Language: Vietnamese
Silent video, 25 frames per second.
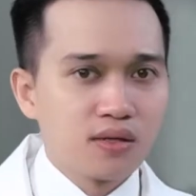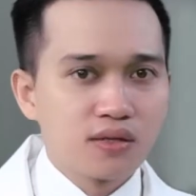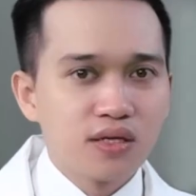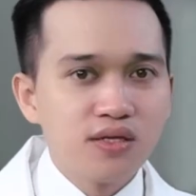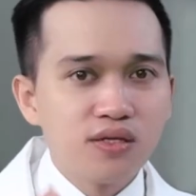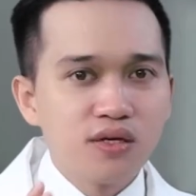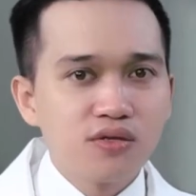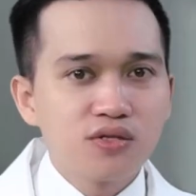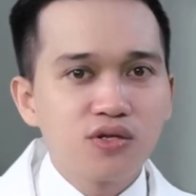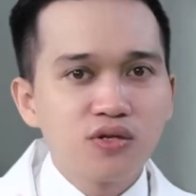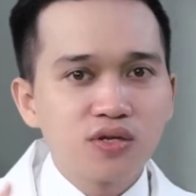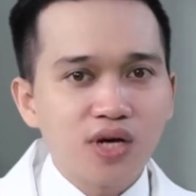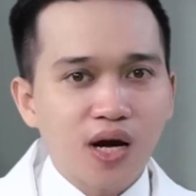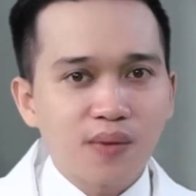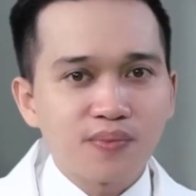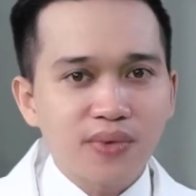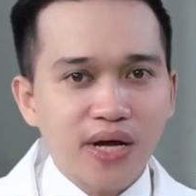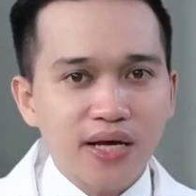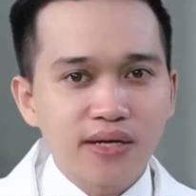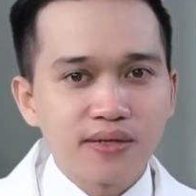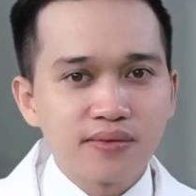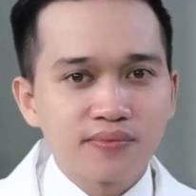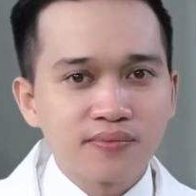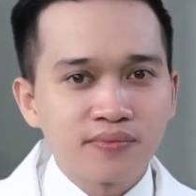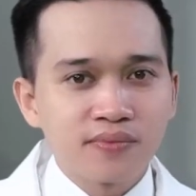thì những trường hợp
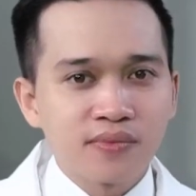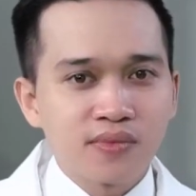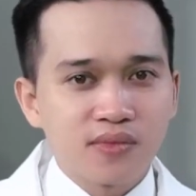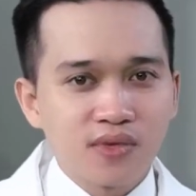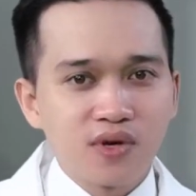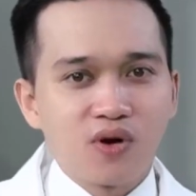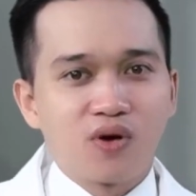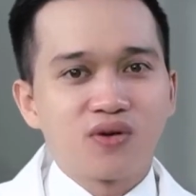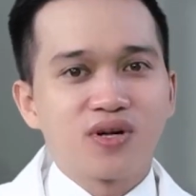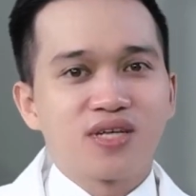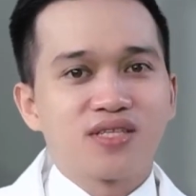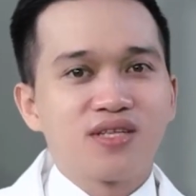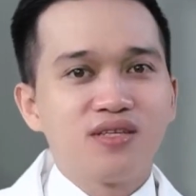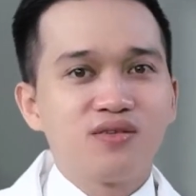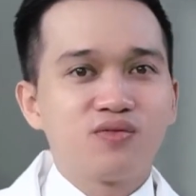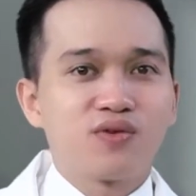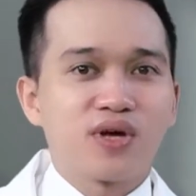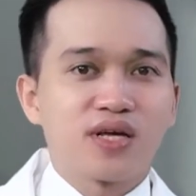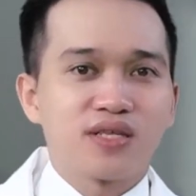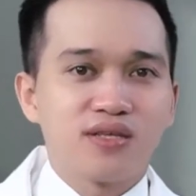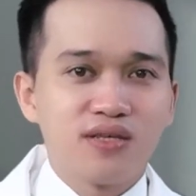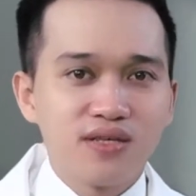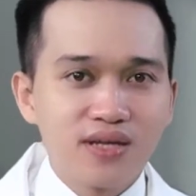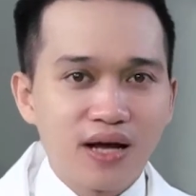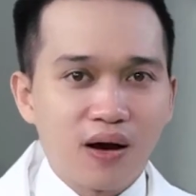này gọi là tinh
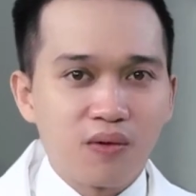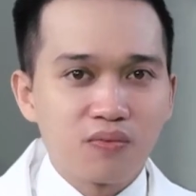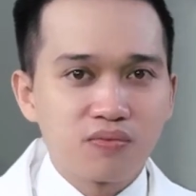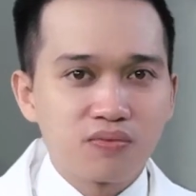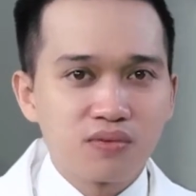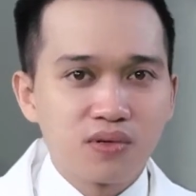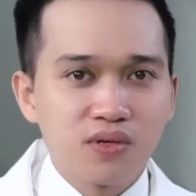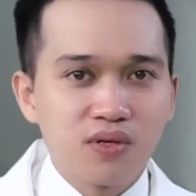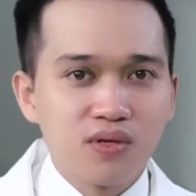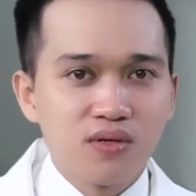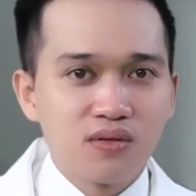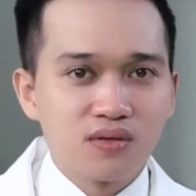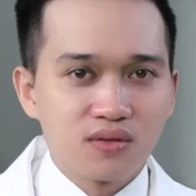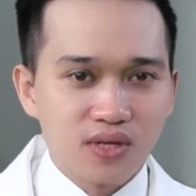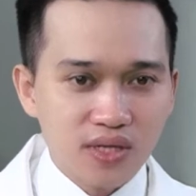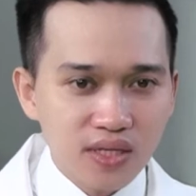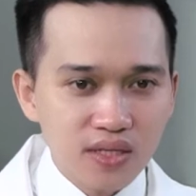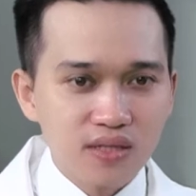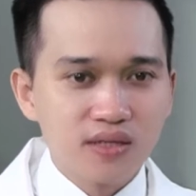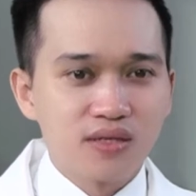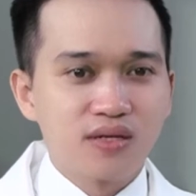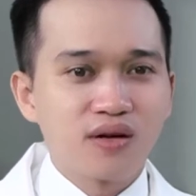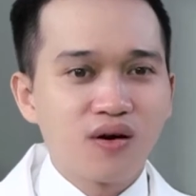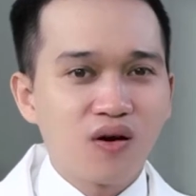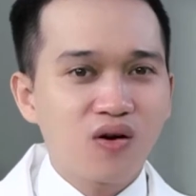hoàng di động
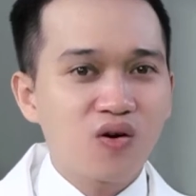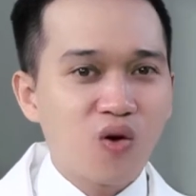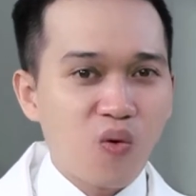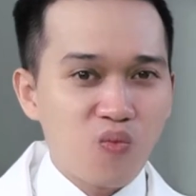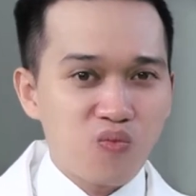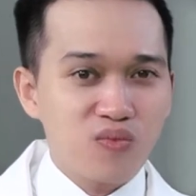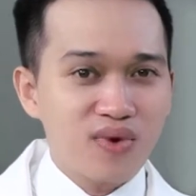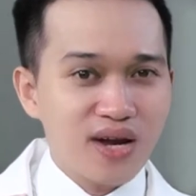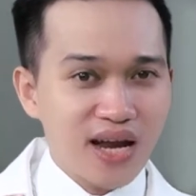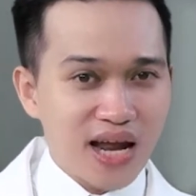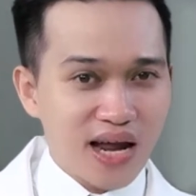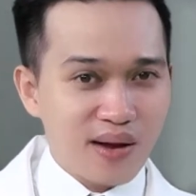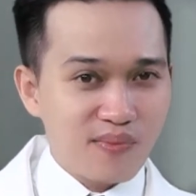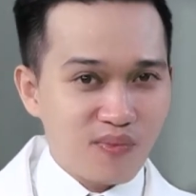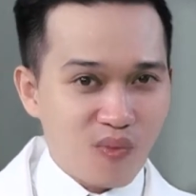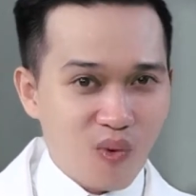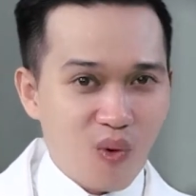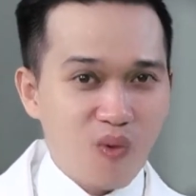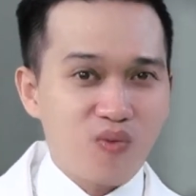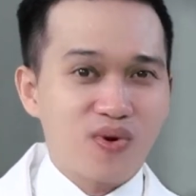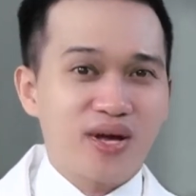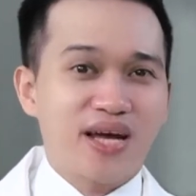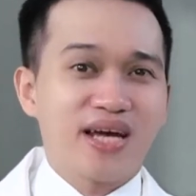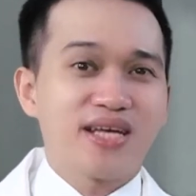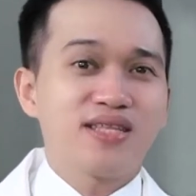thì nó cũng là
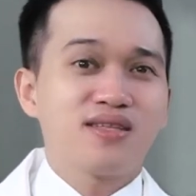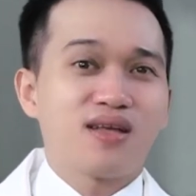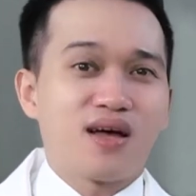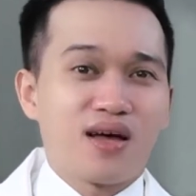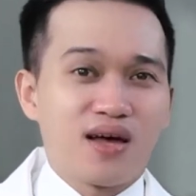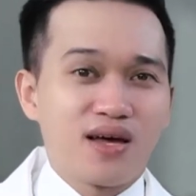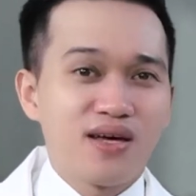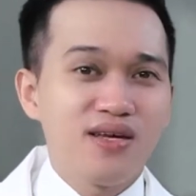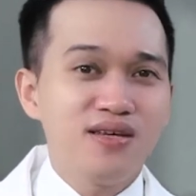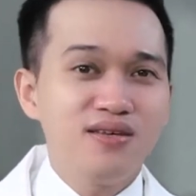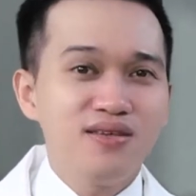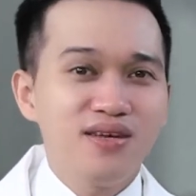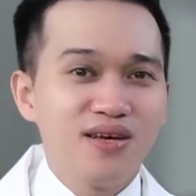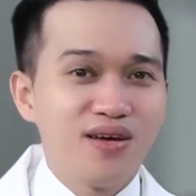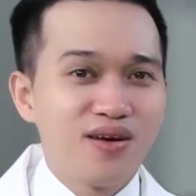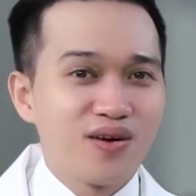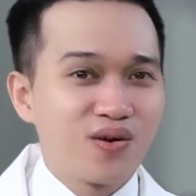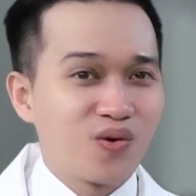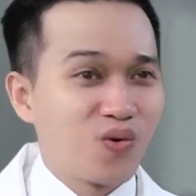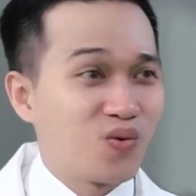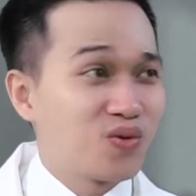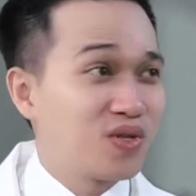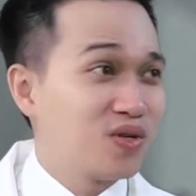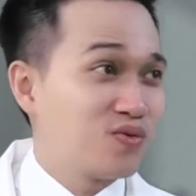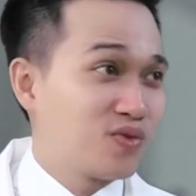một cái thể
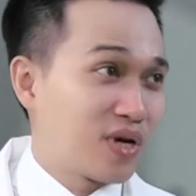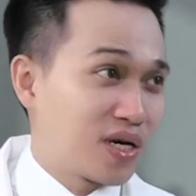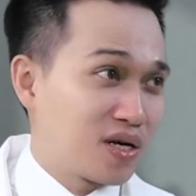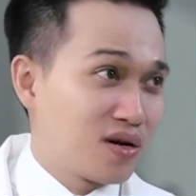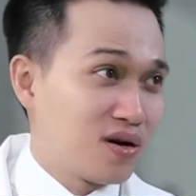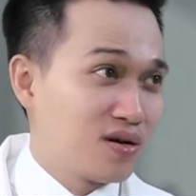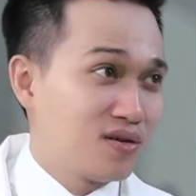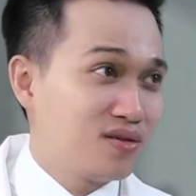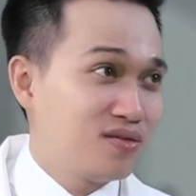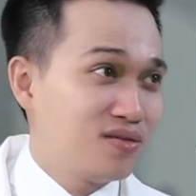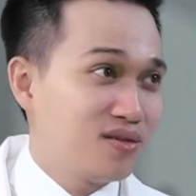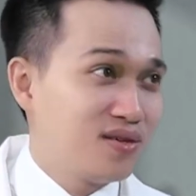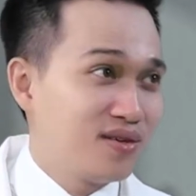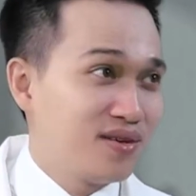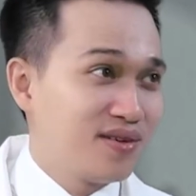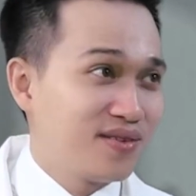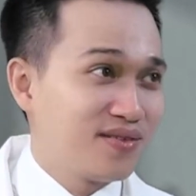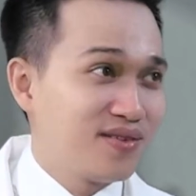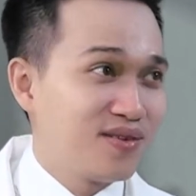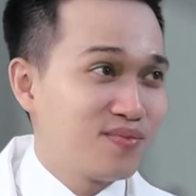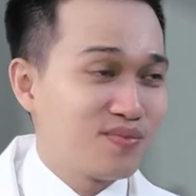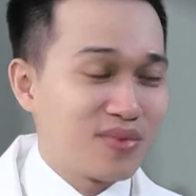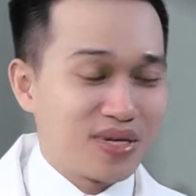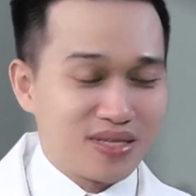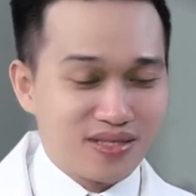của tinh hoàng ẩn
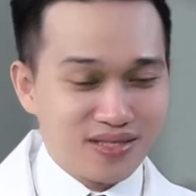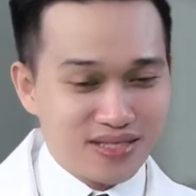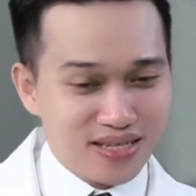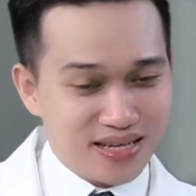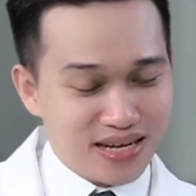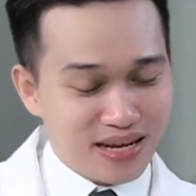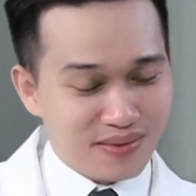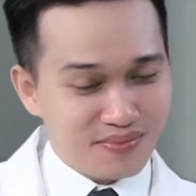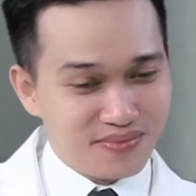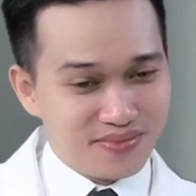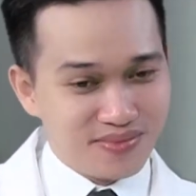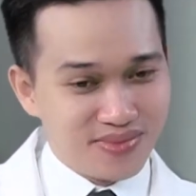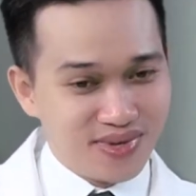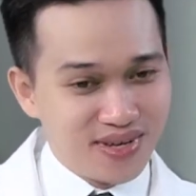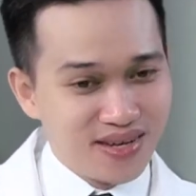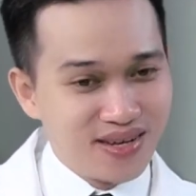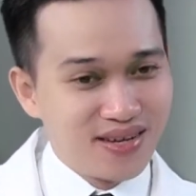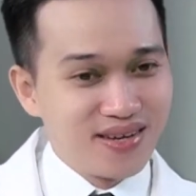nhưng mà nó sẽ nằm